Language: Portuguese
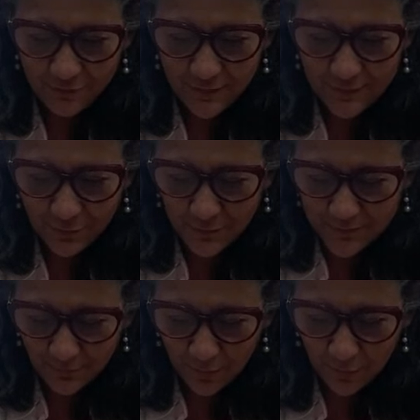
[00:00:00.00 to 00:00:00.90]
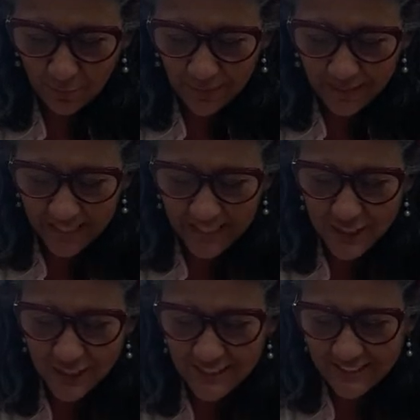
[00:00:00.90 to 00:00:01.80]
eu ver se eu consigo acompanhar a
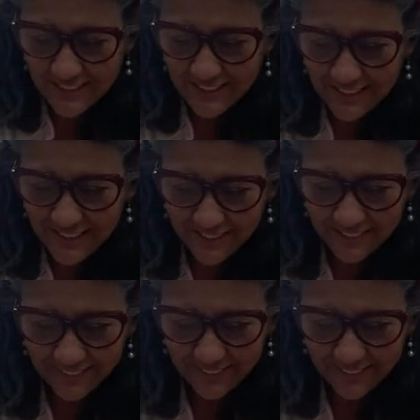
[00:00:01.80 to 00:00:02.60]
gente aqui.